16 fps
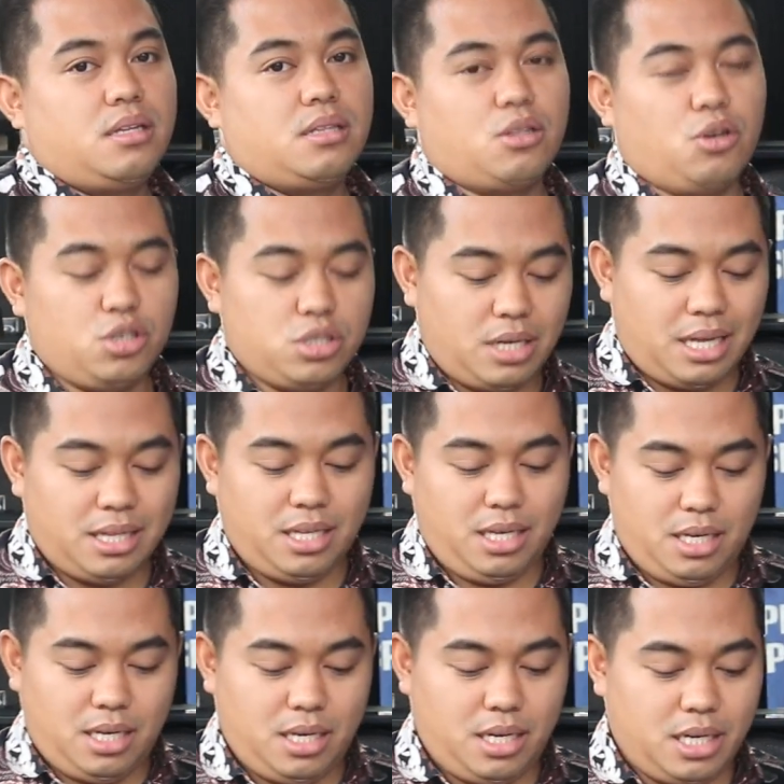terus
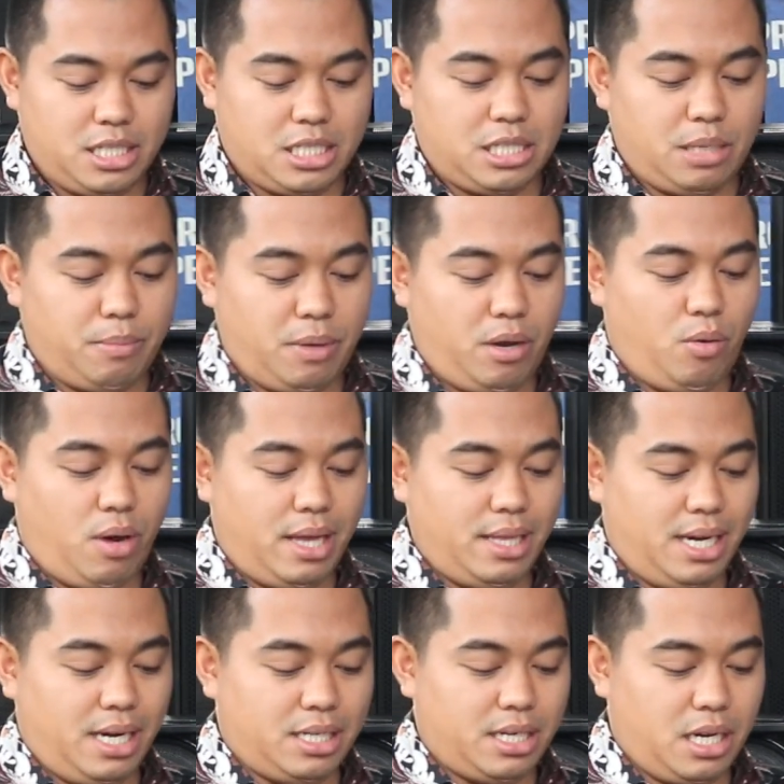nanti
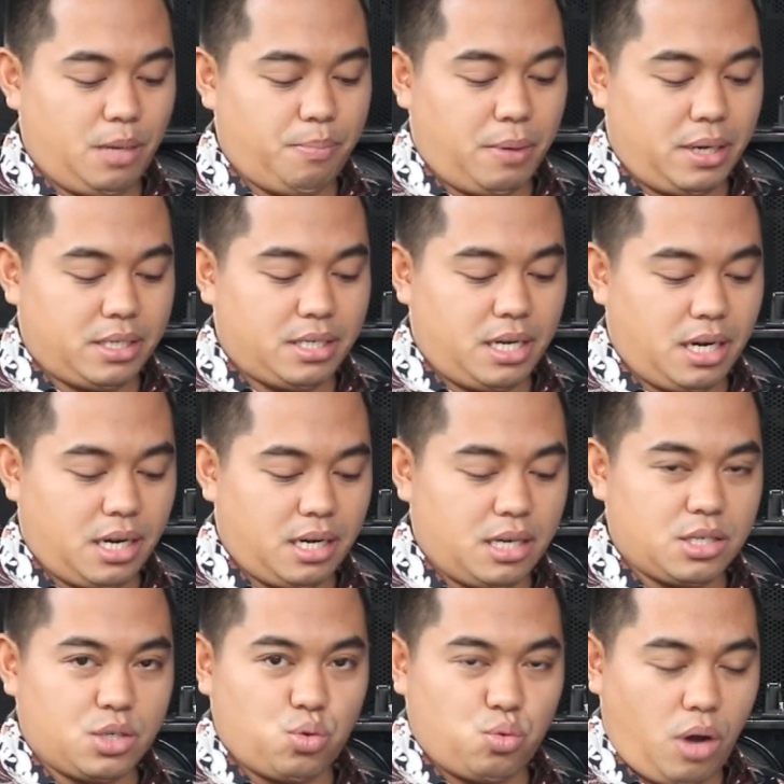istimewanya daripada
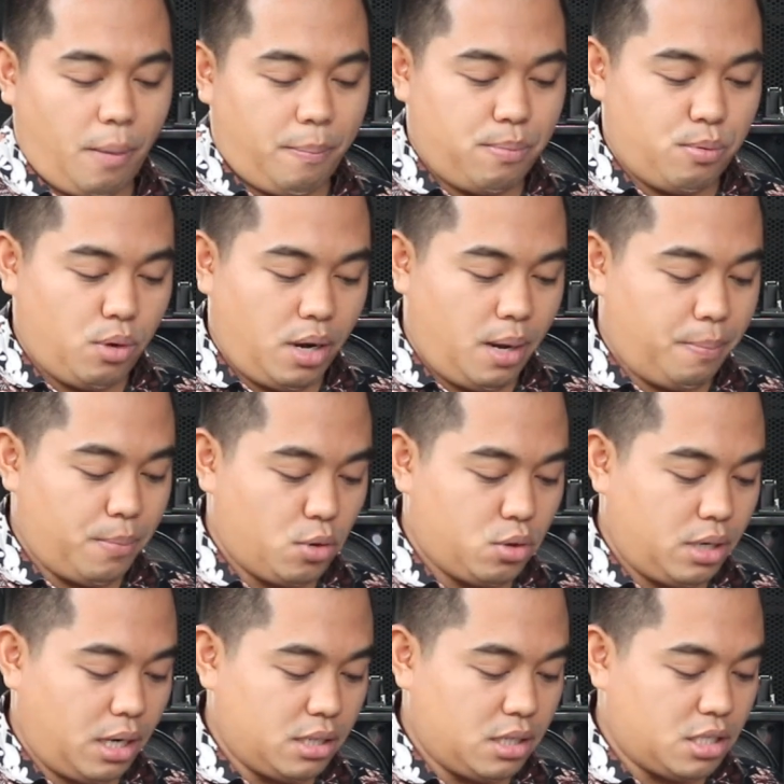kedua buah
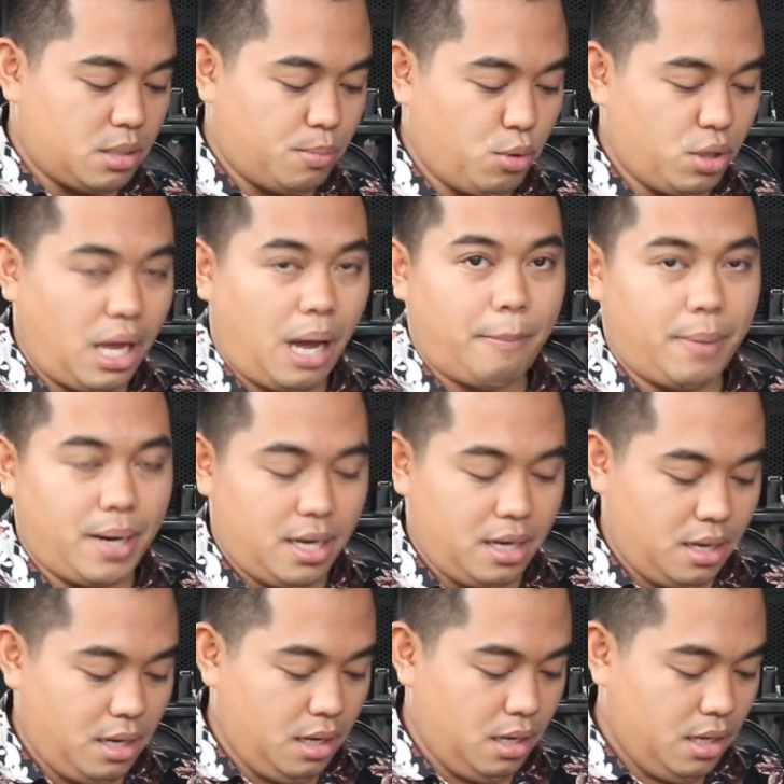burger tersebut
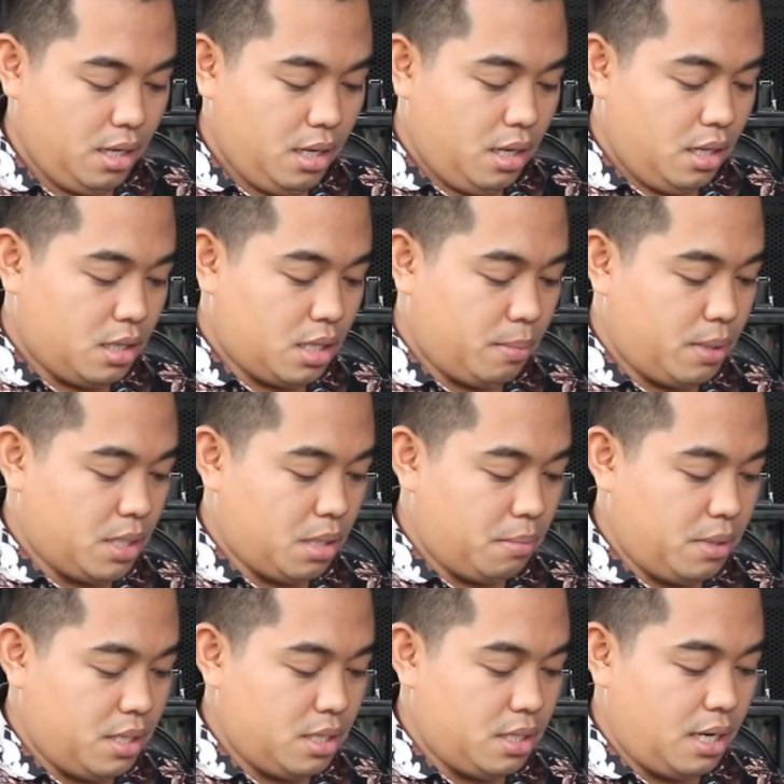apa
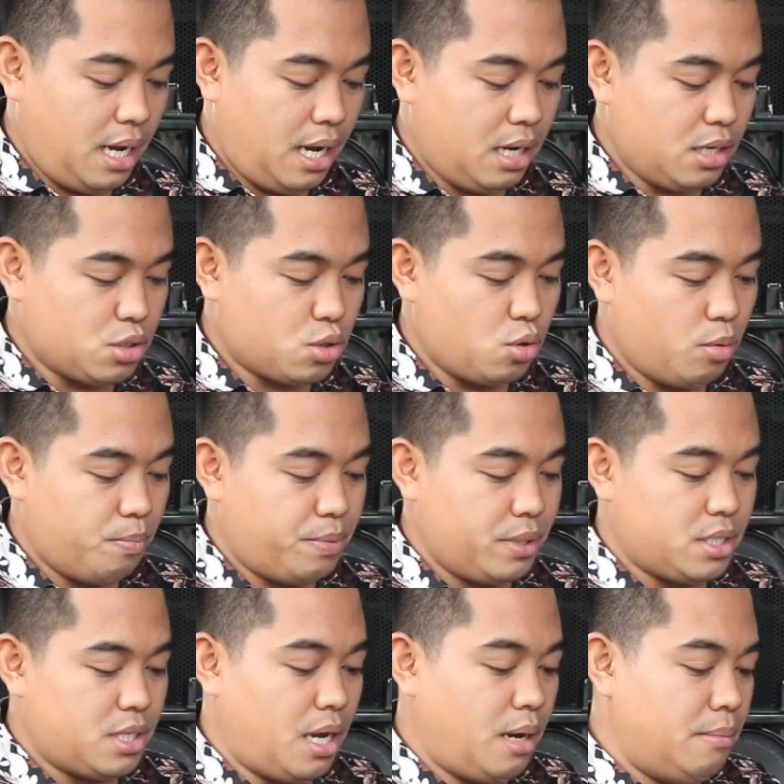teman-teman langsung
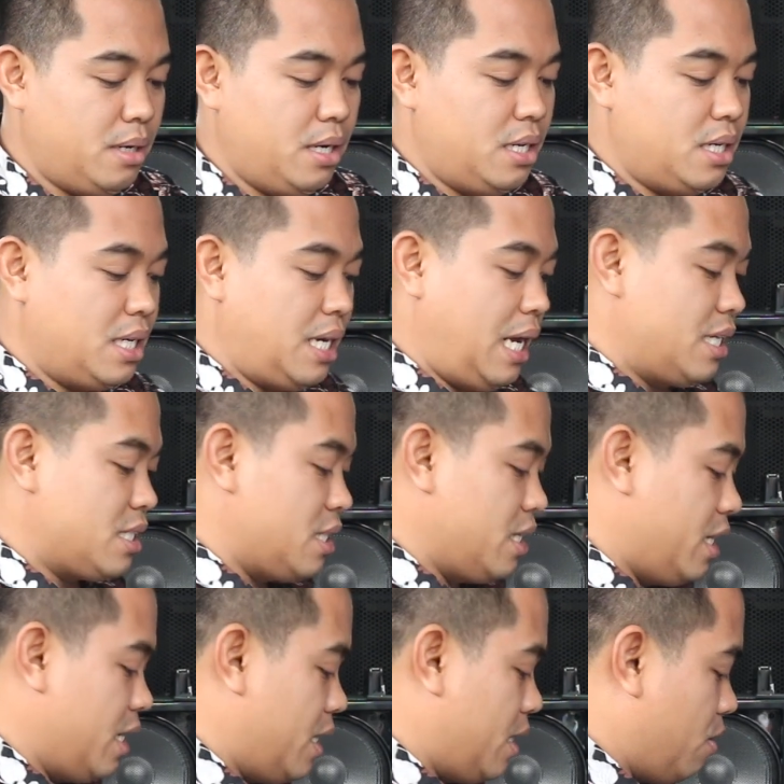bisa menilai
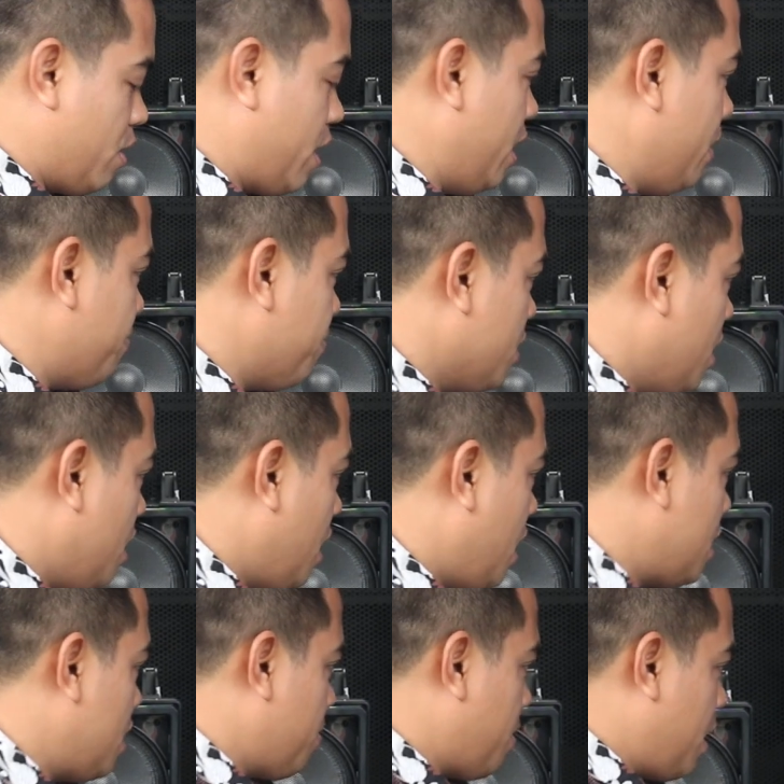sendiri oke okay?
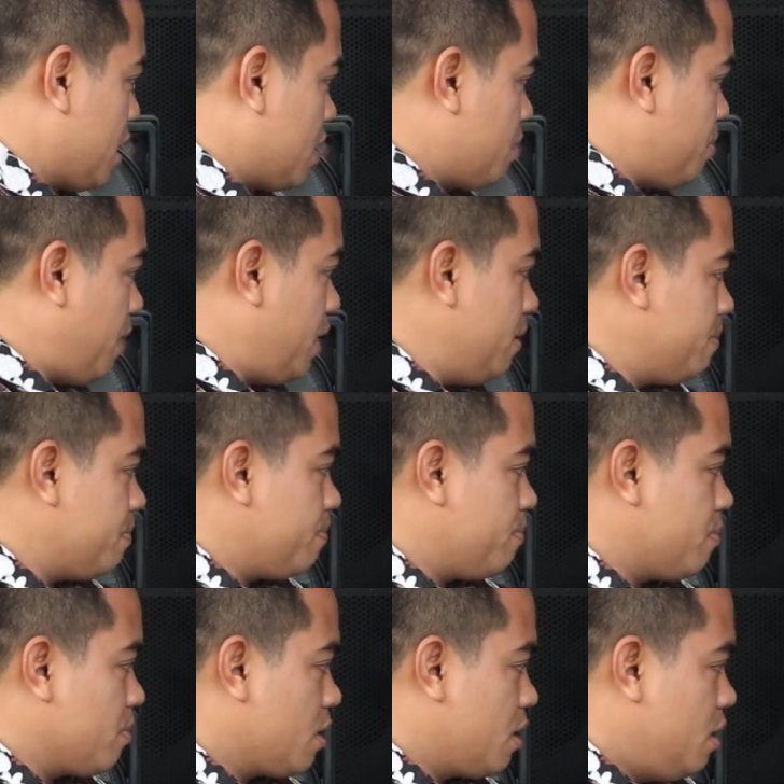ada nah, ke depan
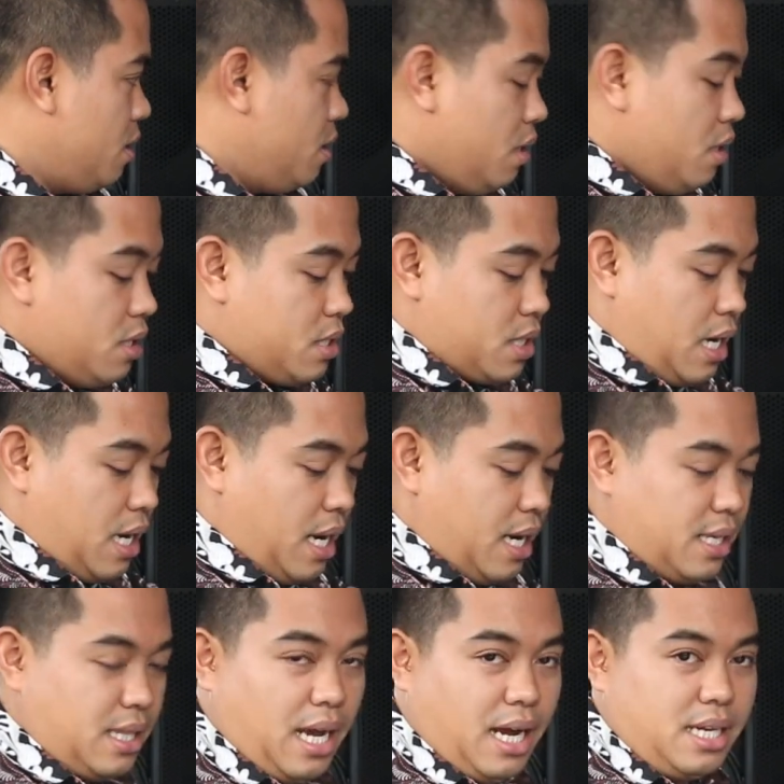
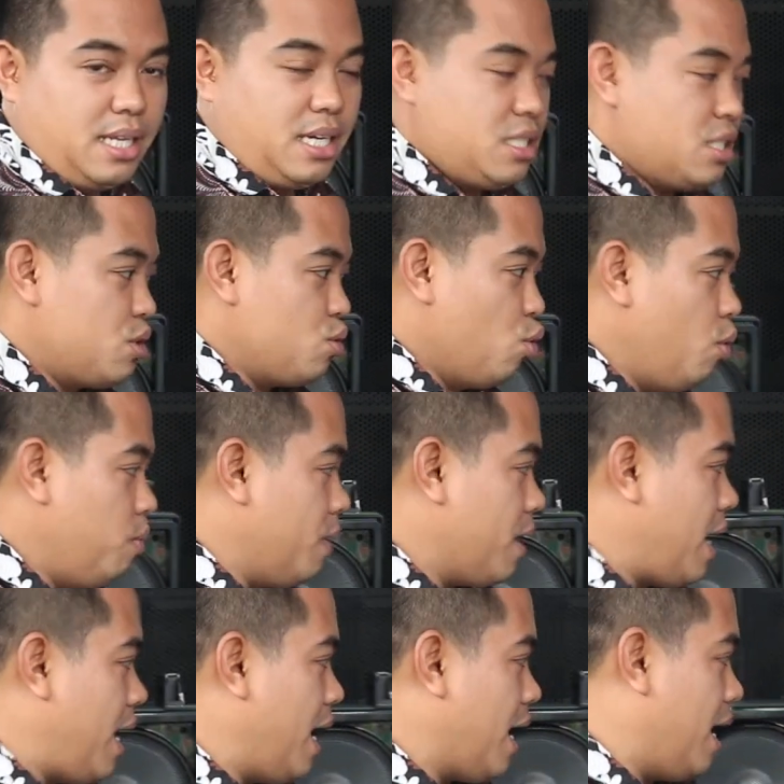sekarang kita akan tes
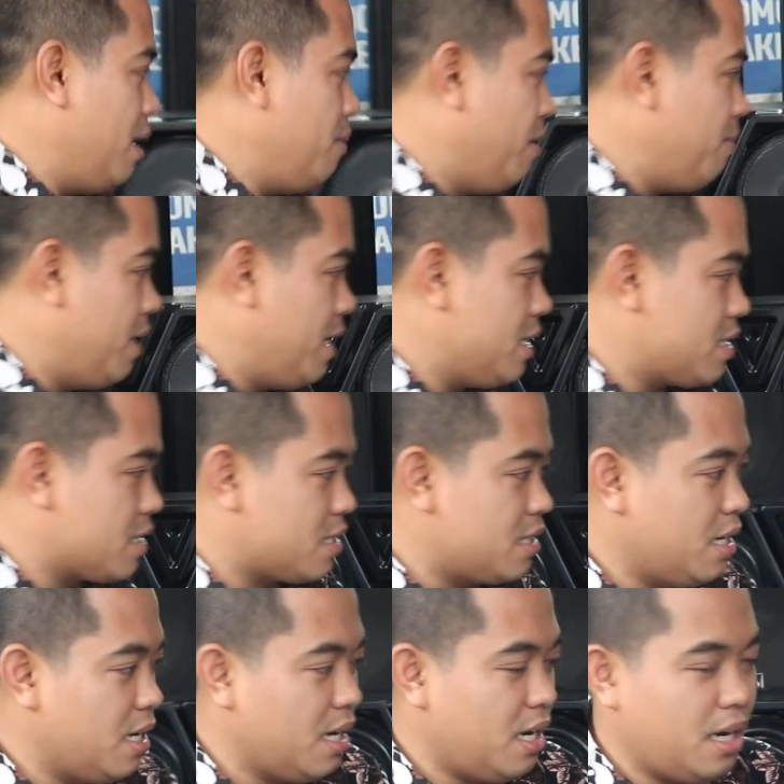Hooper AK15
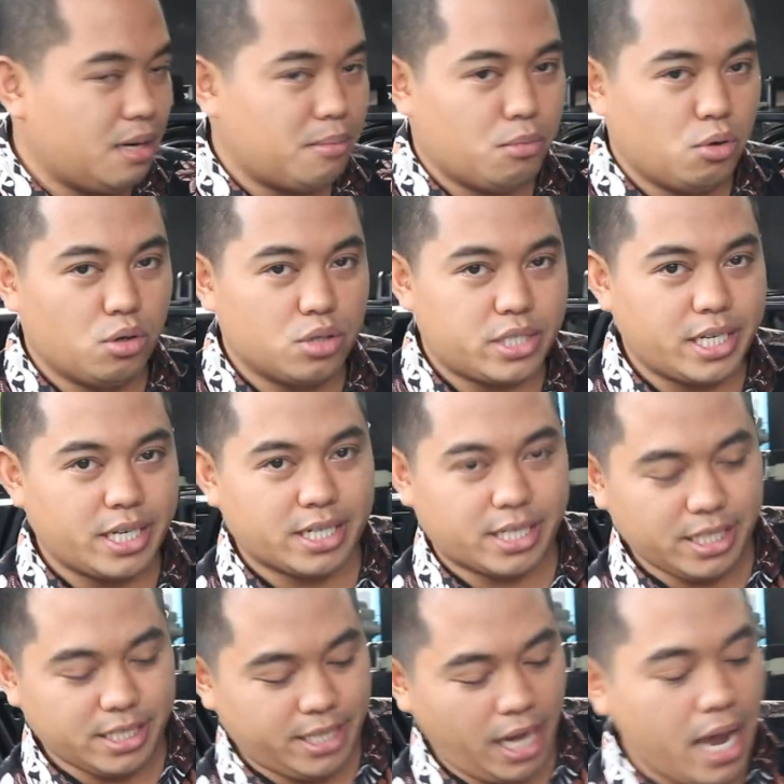dengan musik
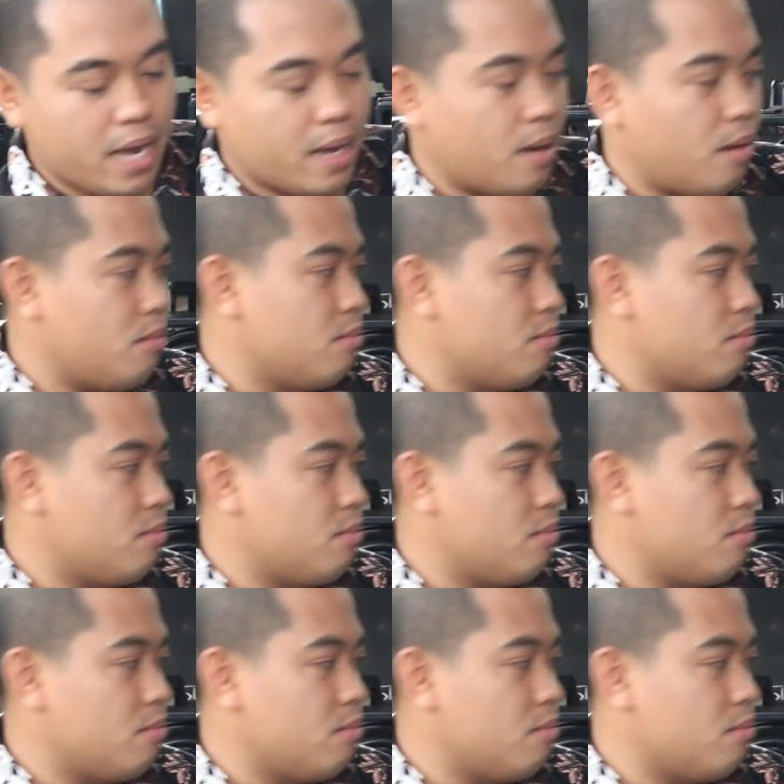DJ oke